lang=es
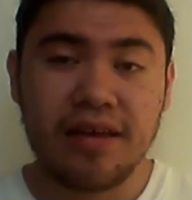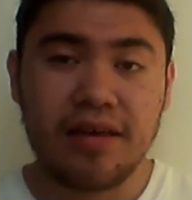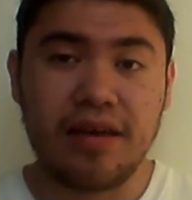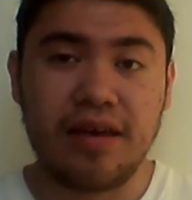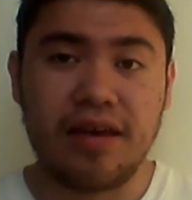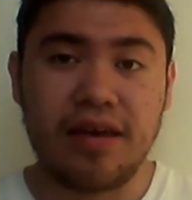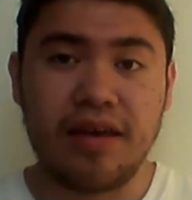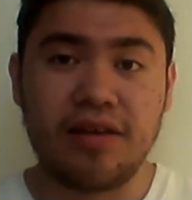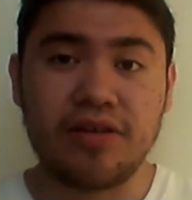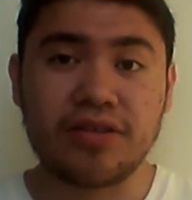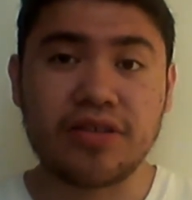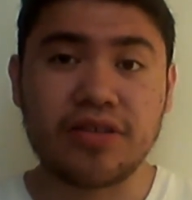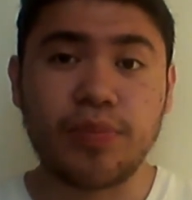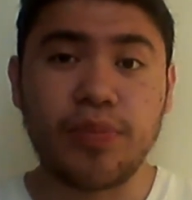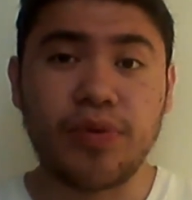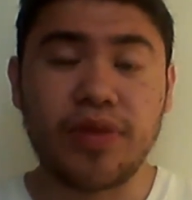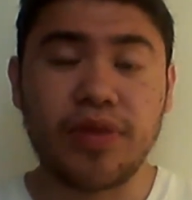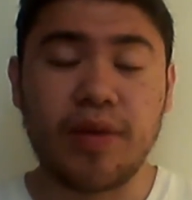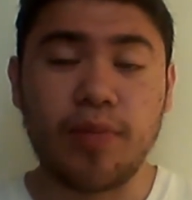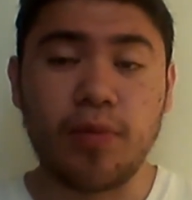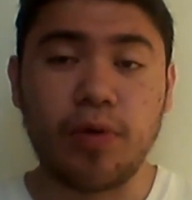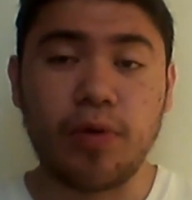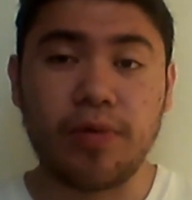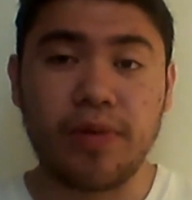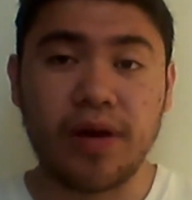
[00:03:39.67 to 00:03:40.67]
eh, no se
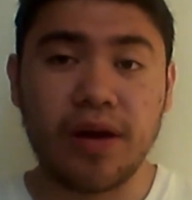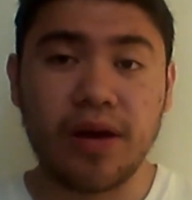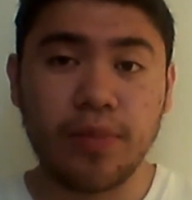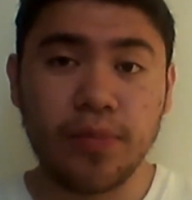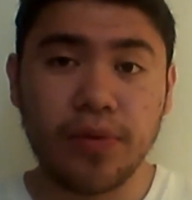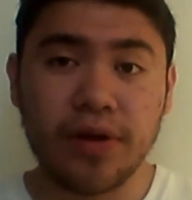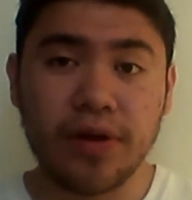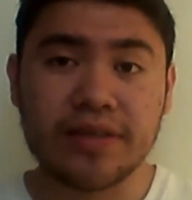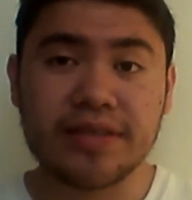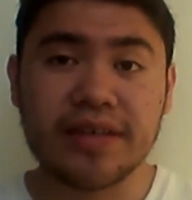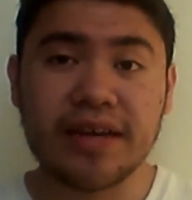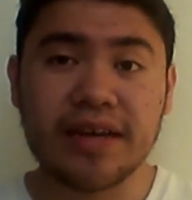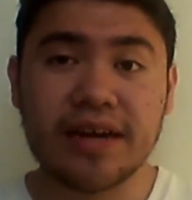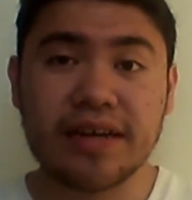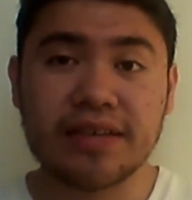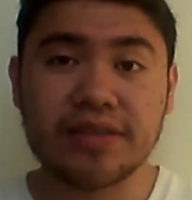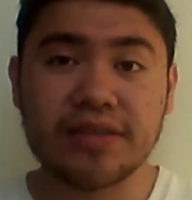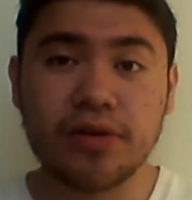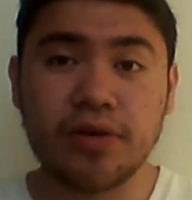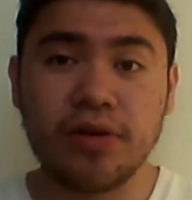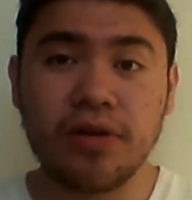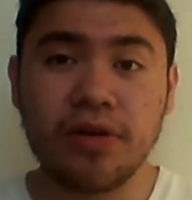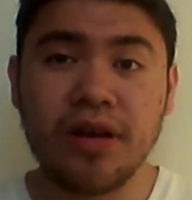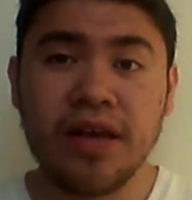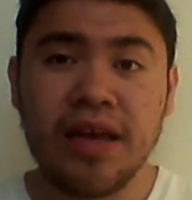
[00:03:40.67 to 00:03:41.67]
podía mover por esa
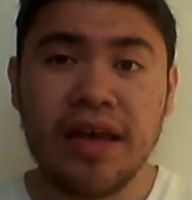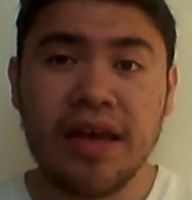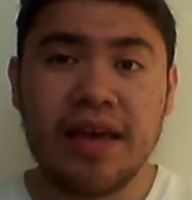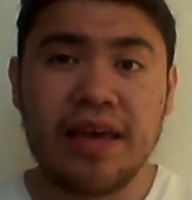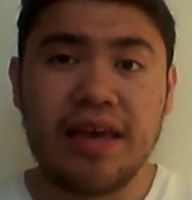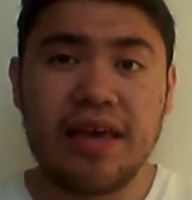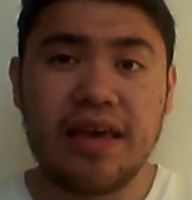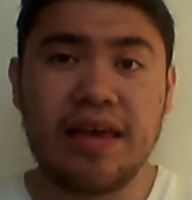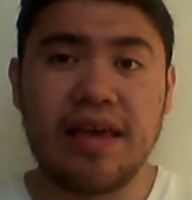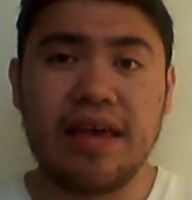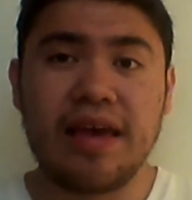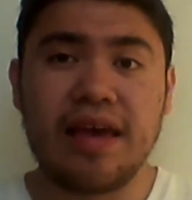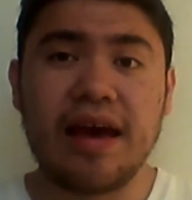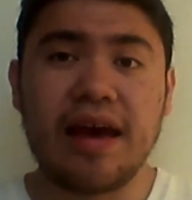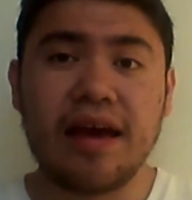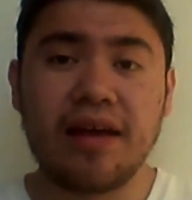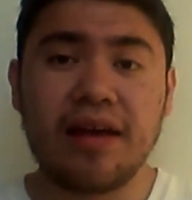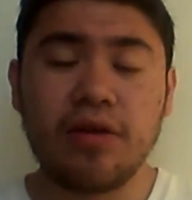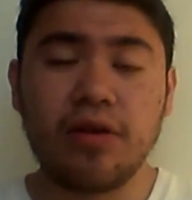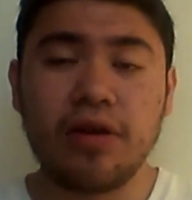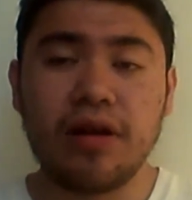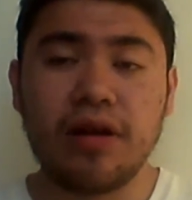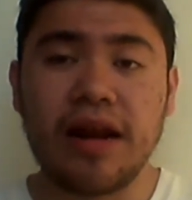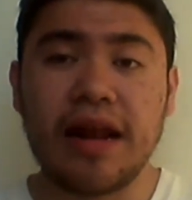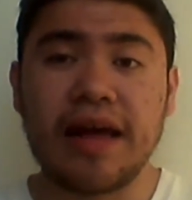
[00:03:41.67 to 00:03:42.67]
razón y
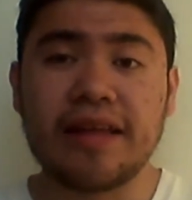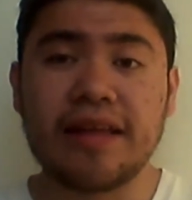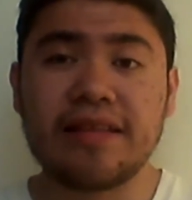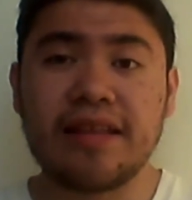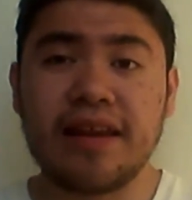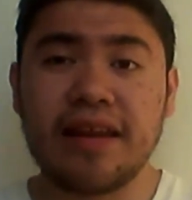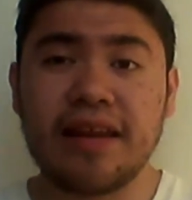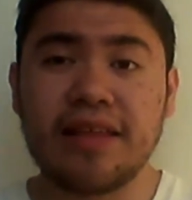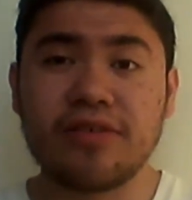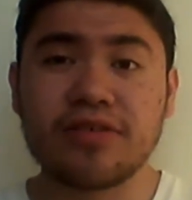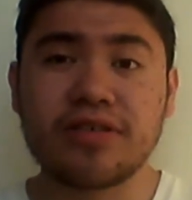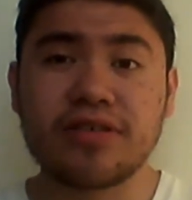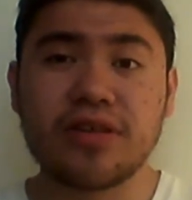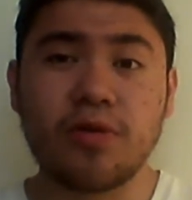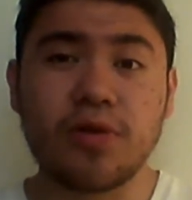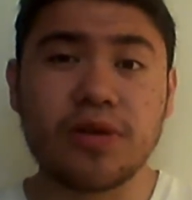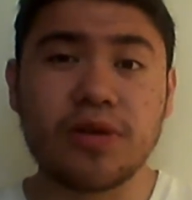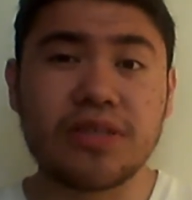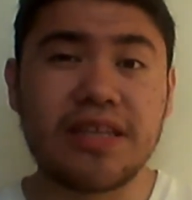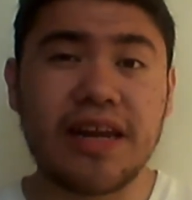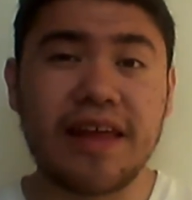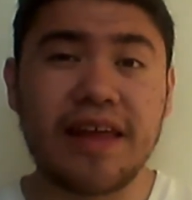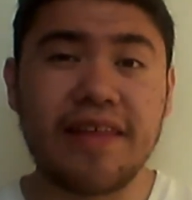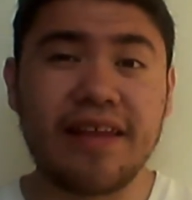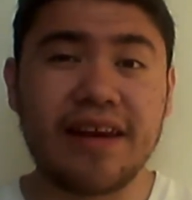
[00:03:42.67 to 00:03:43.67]
han la ha tenido
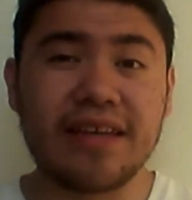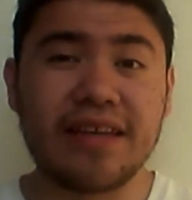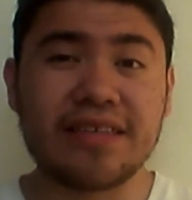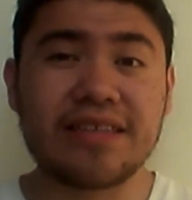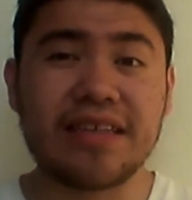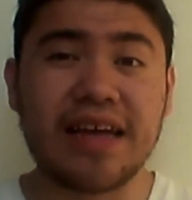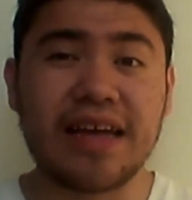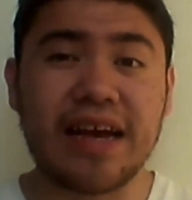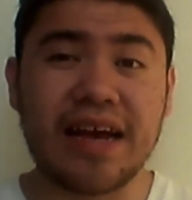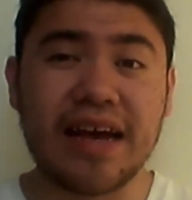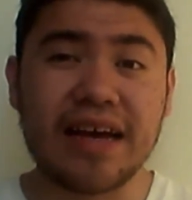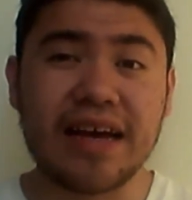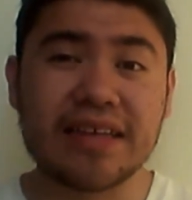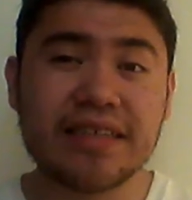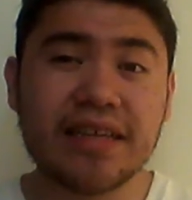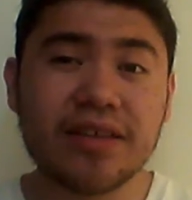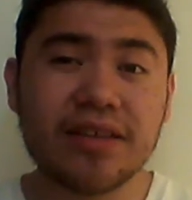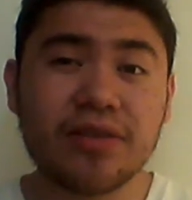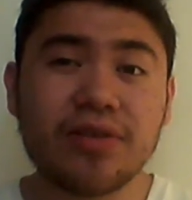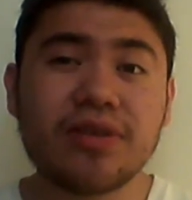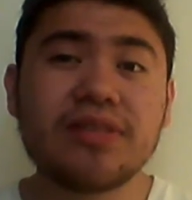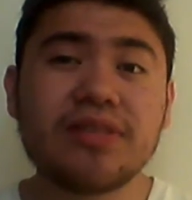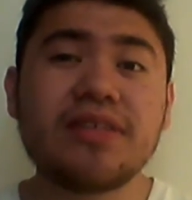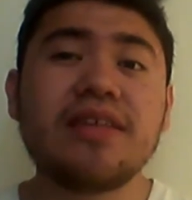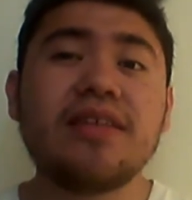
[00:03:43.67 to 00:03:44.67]
secuestrada en esta
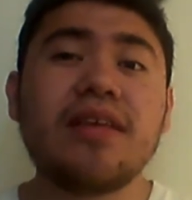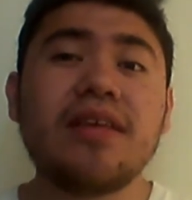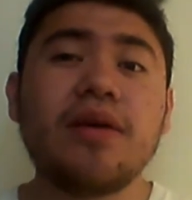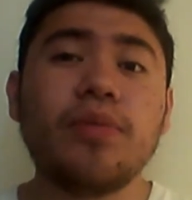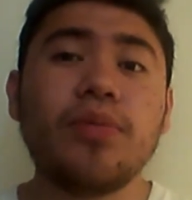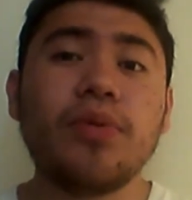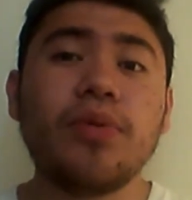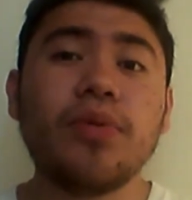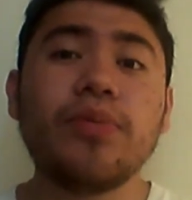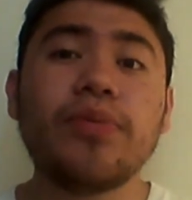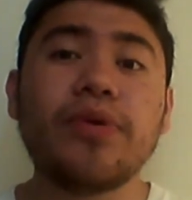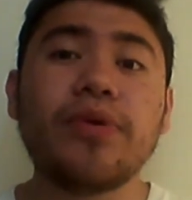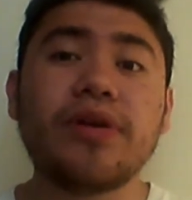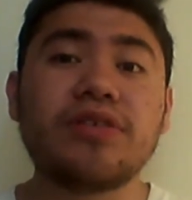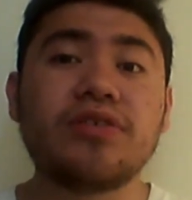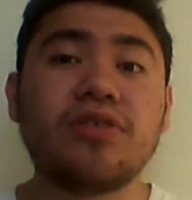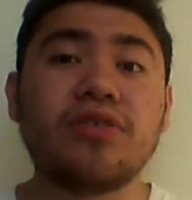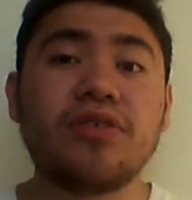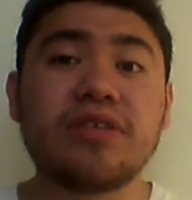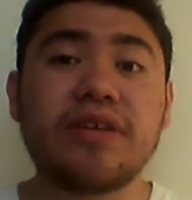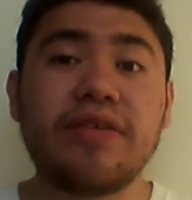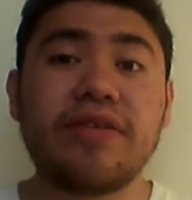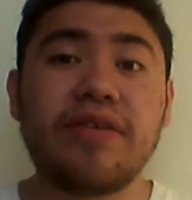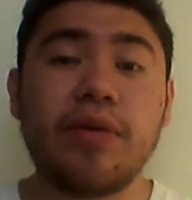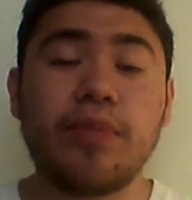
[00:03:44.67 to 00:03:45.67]
casa todo este tiempo, por
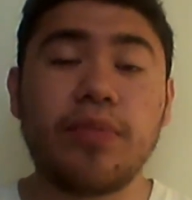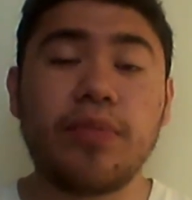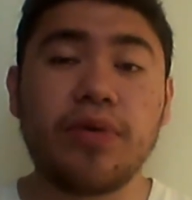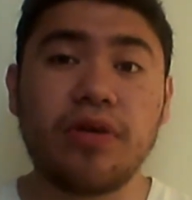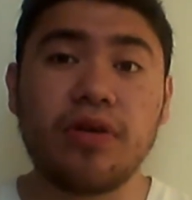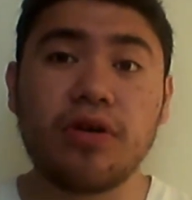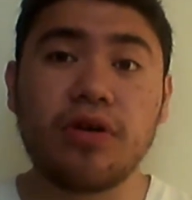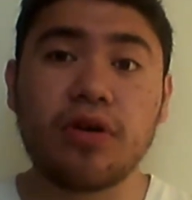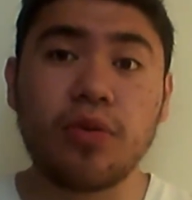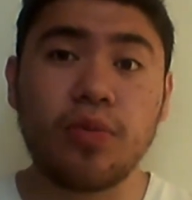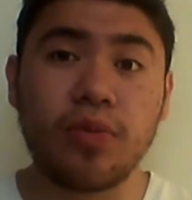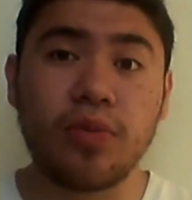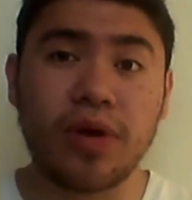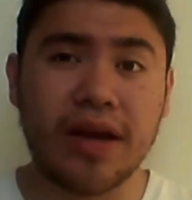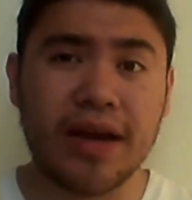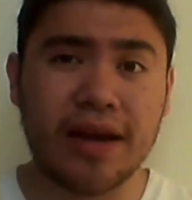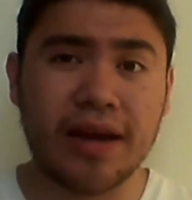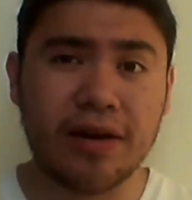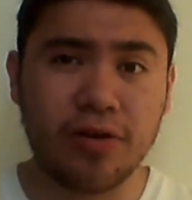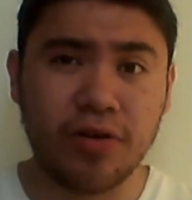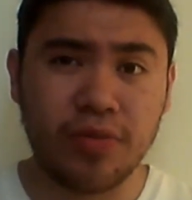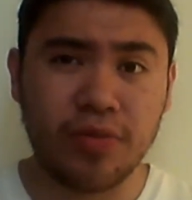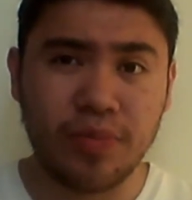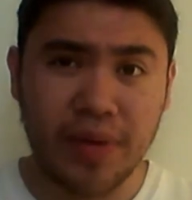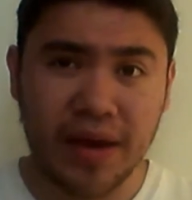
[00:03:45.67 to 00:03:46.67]
eso no se había podido
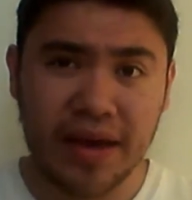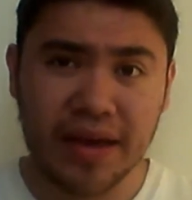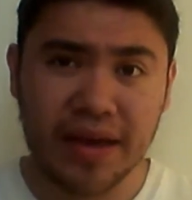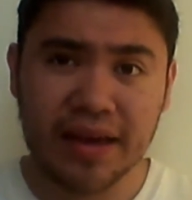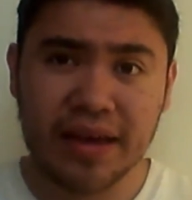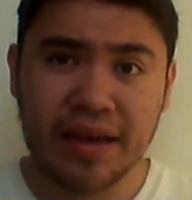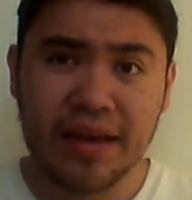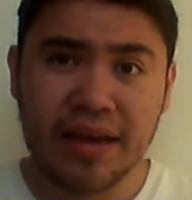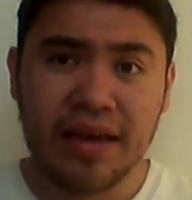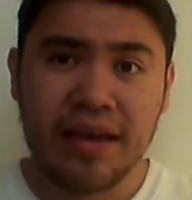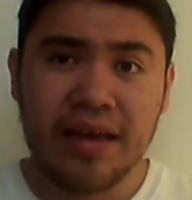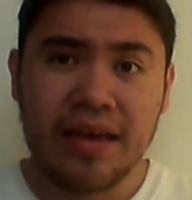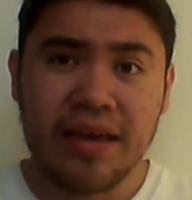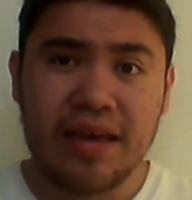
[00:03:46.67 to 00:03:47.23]
comunicar con Mike.